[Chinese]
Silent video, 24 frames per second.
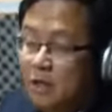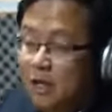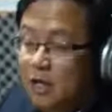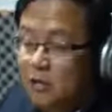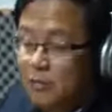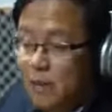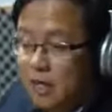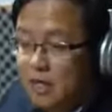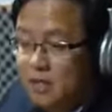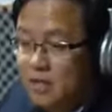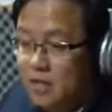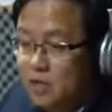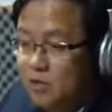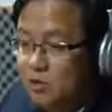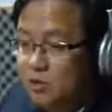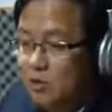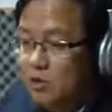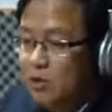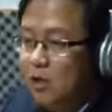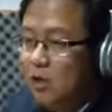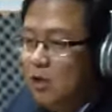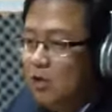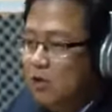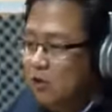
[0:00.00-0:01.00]
一个马来西亚如
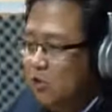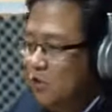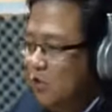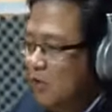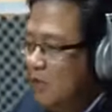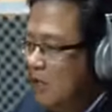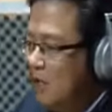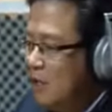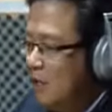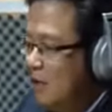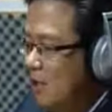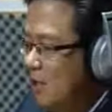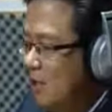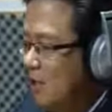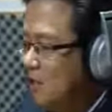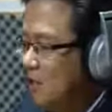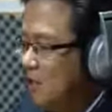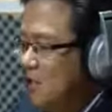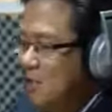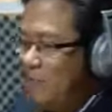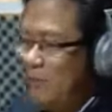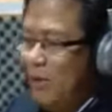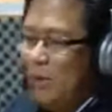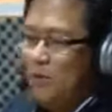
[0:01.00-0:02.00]
果出现了各
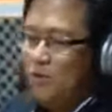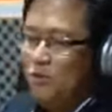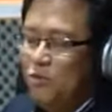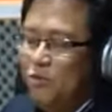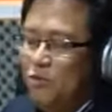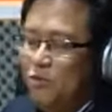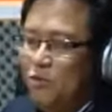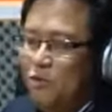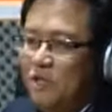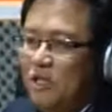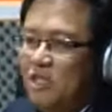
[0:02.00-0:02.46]
自表述、